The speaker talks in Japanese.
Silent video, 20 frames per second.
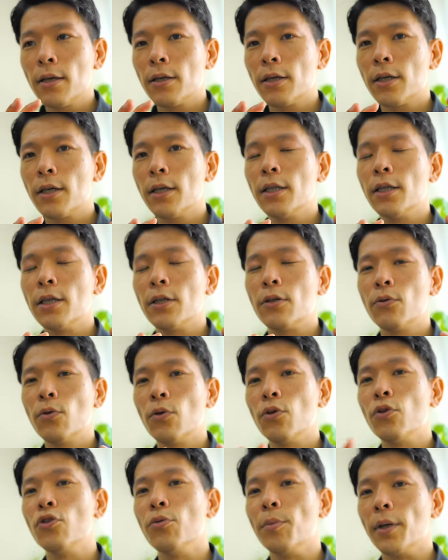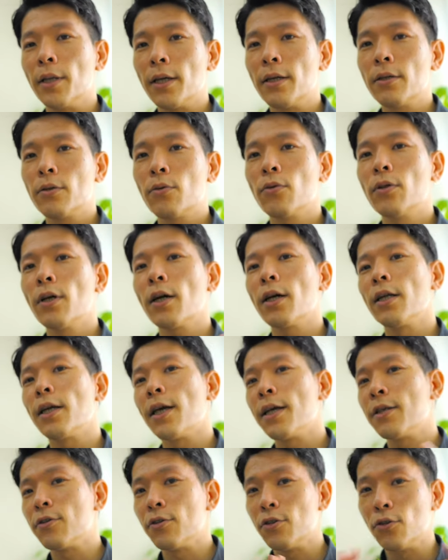筋肉を緩めて、その中に
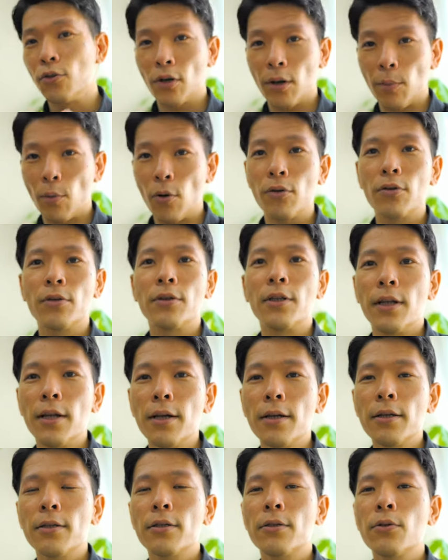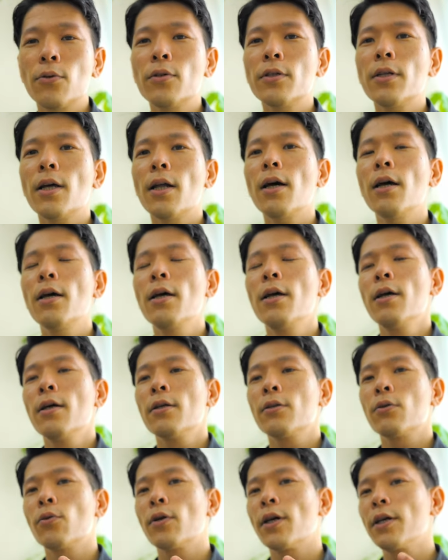血流とかも送ってね。そしたら、
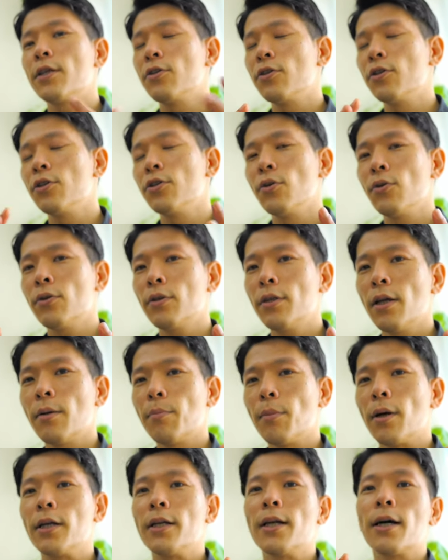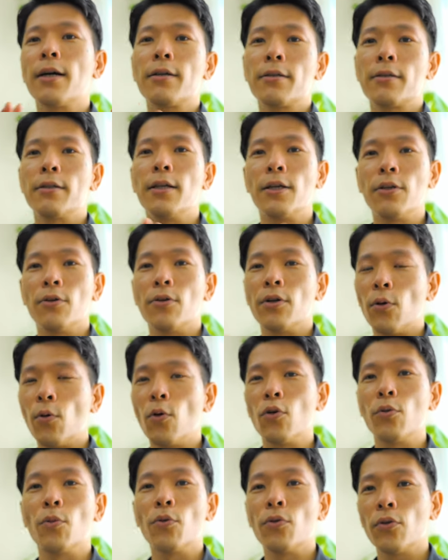その血流に乗って、まあリラックスできるような
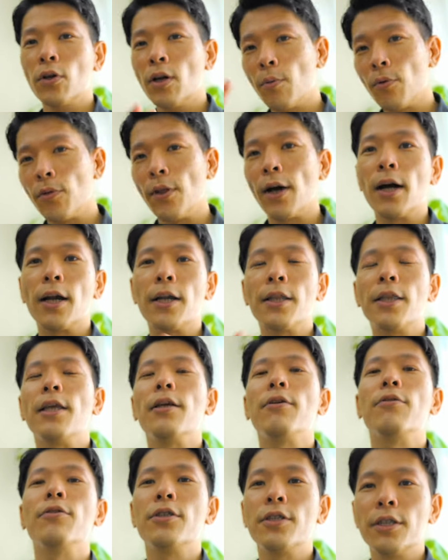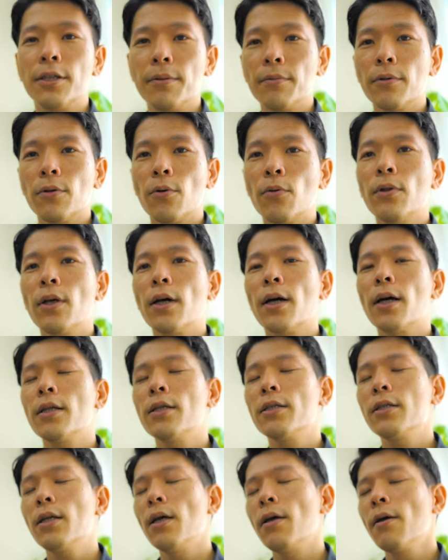ホルモンとかも流れていくし、こんな感
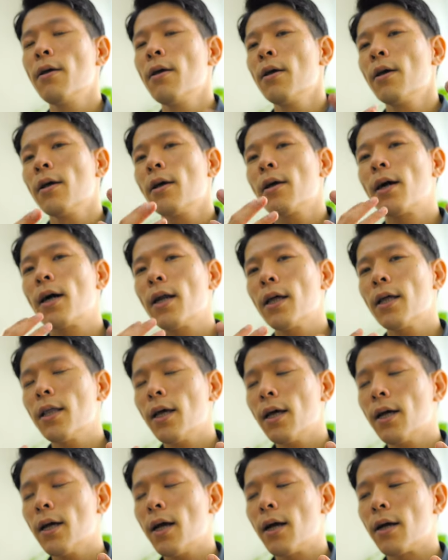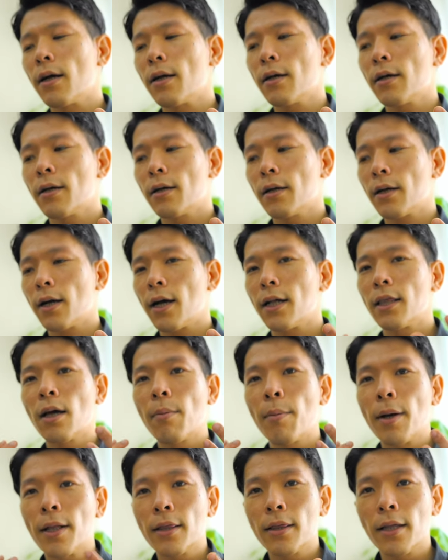じで体が固
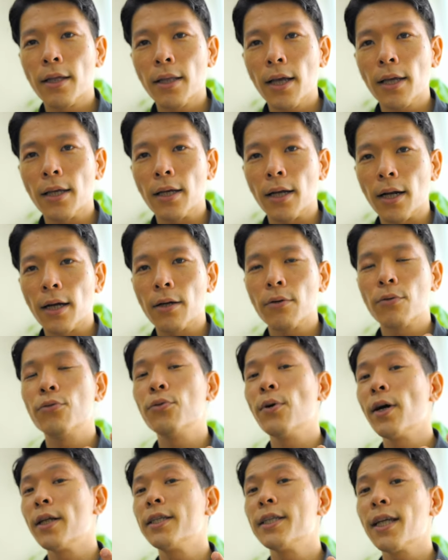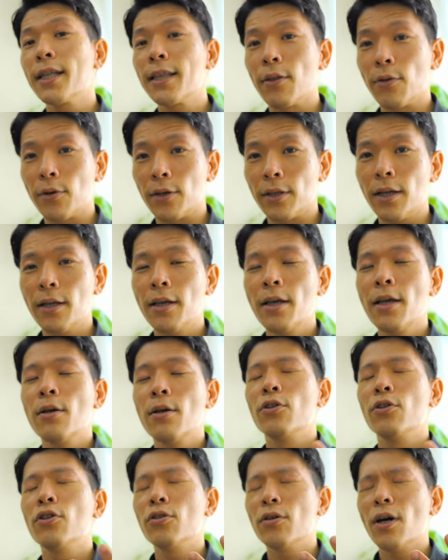まってないから、不安になった時ね。
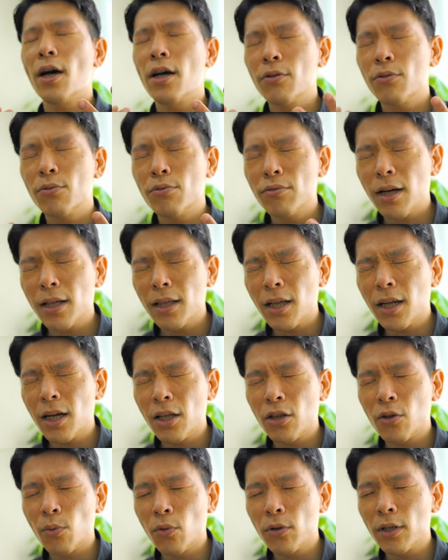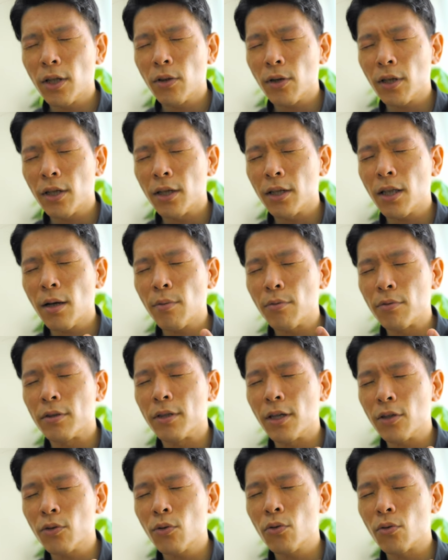ああ、不安だなと思った時に、多分
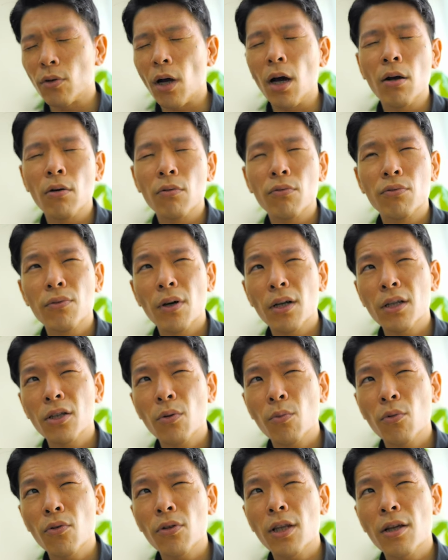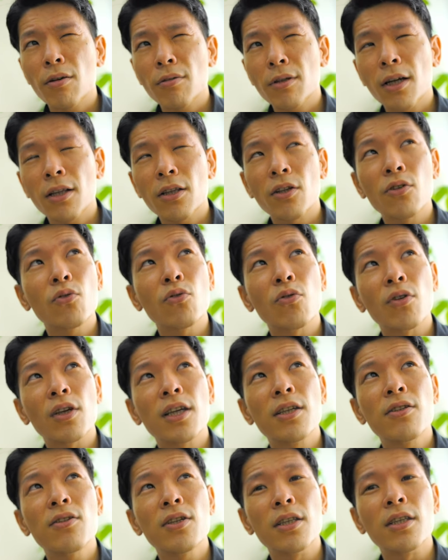ね、ちょっと、あ、不安に思ってるなってちょっと
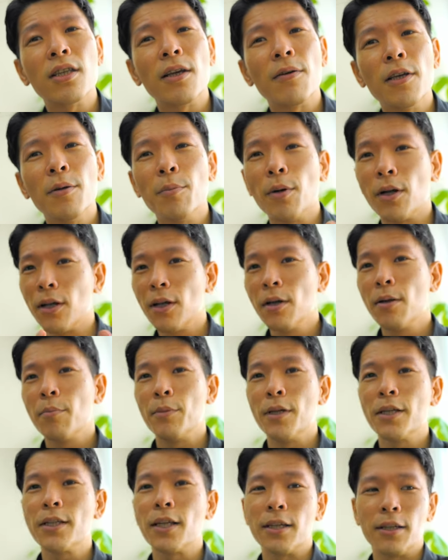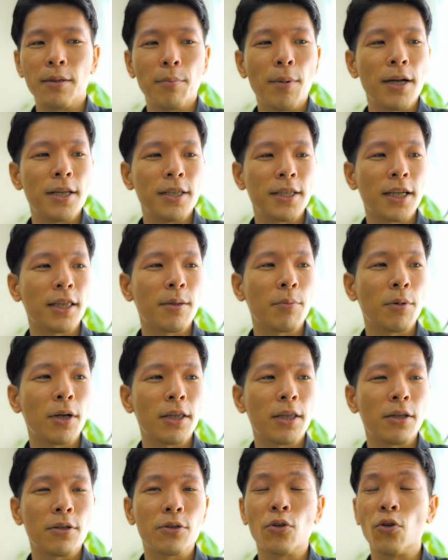気づいて、今、皆さんに毎日やってもらっ
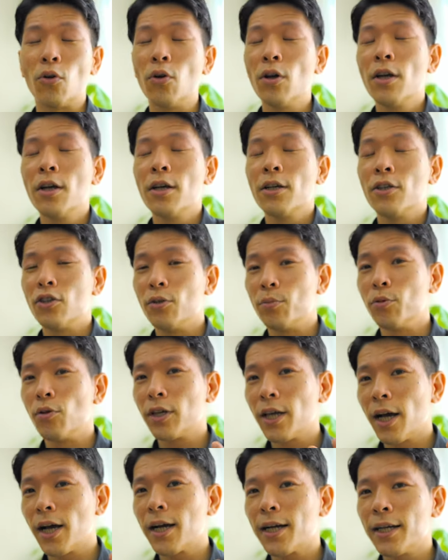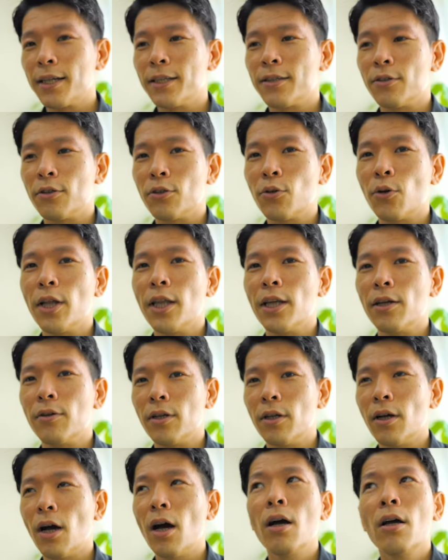てる、その、自分を客観視するトレーニング
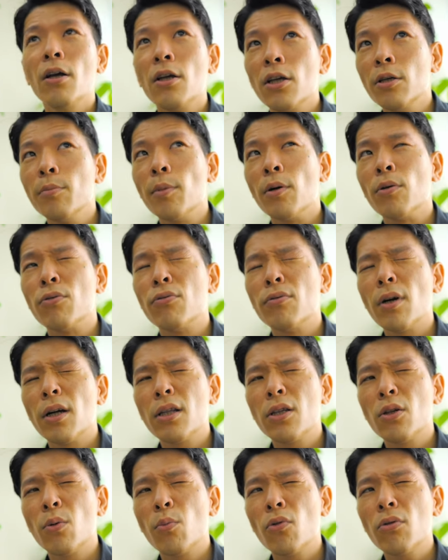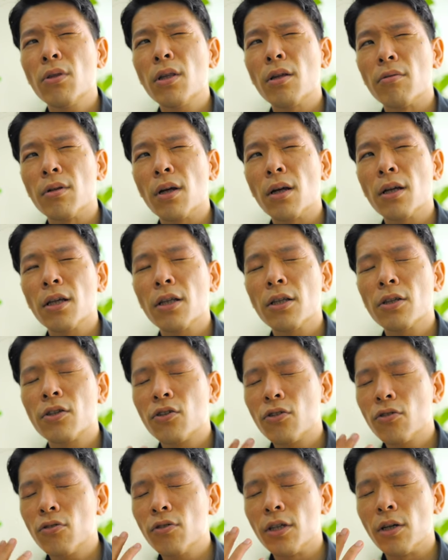でね、あ、今不安に思ってるな、
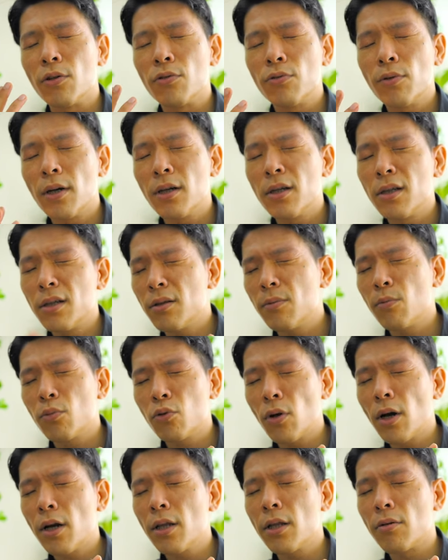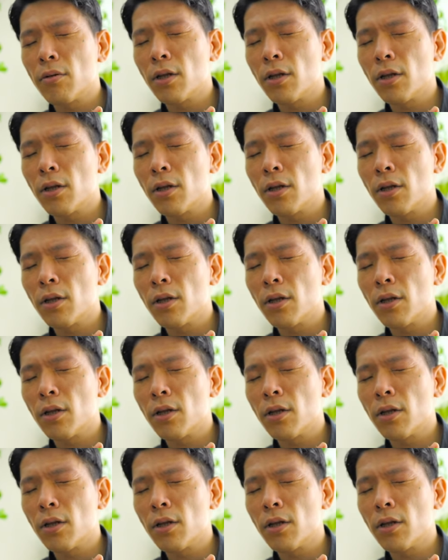注意が不安に取られてる